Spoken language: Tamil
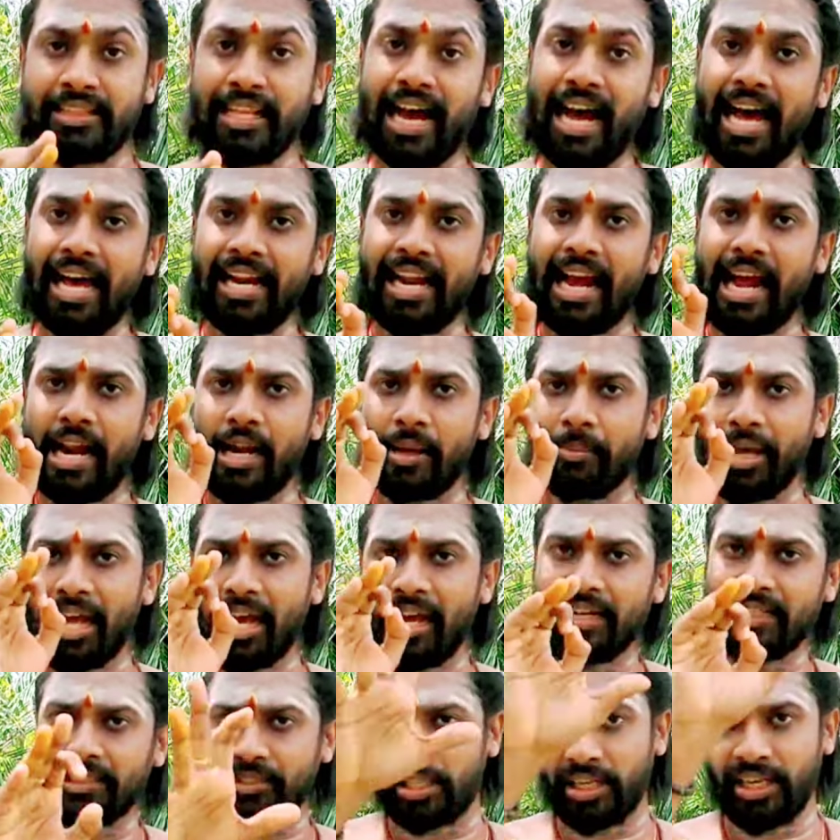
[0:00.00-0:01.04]

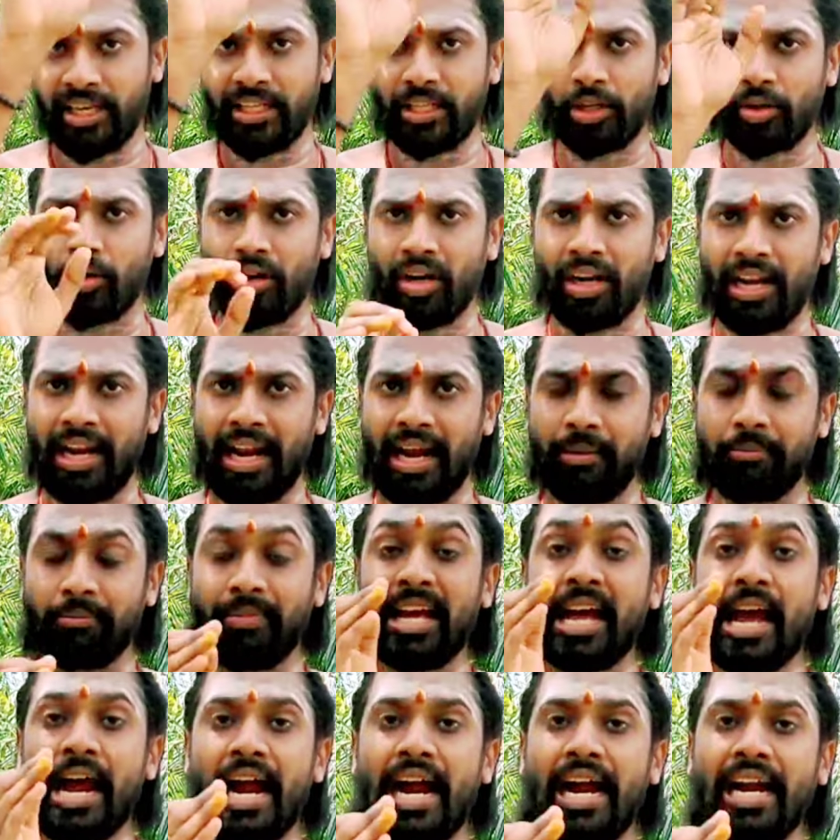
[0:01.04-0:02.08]
தாராளமாக செய்து கொள்ளலாம்
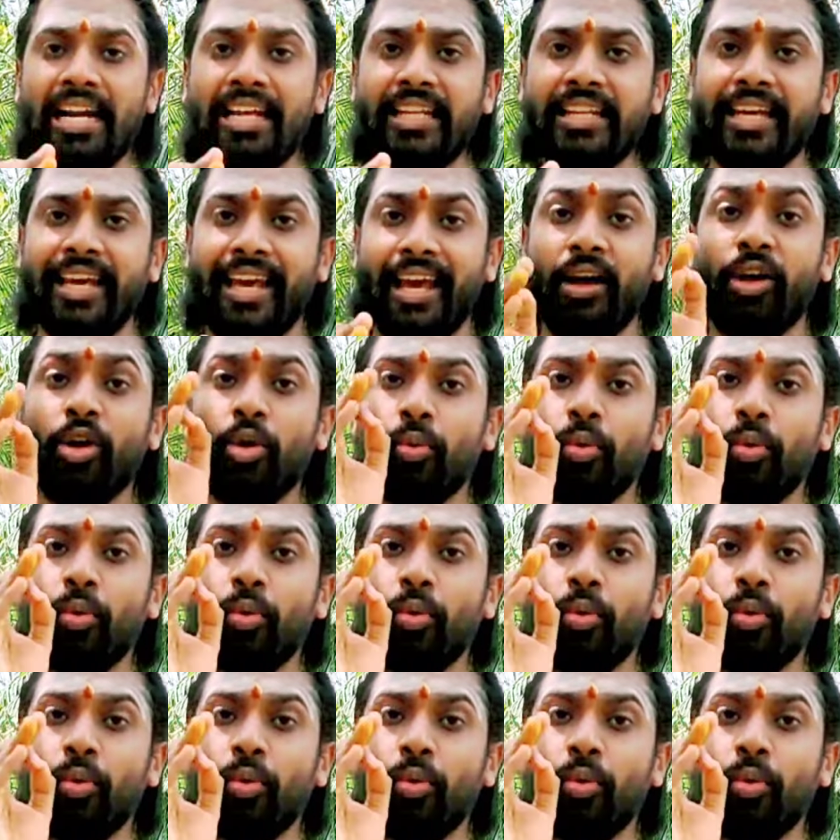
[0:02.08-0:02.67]
அல்லது